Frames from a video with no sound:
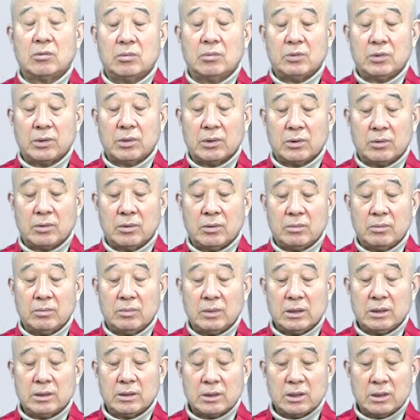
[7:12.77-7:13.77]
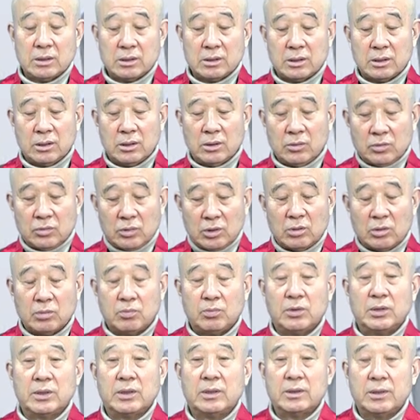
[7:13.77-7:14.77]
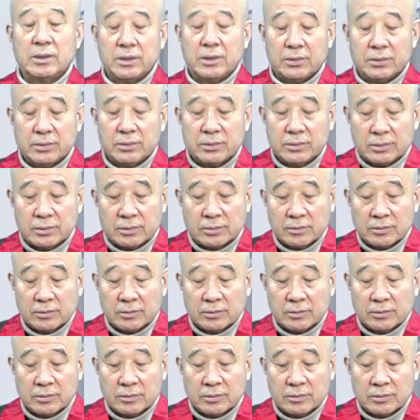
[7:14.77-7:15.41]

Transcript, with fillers: 보내고 뭐 이렇게 해서 여러 군데를 보낸 거예요.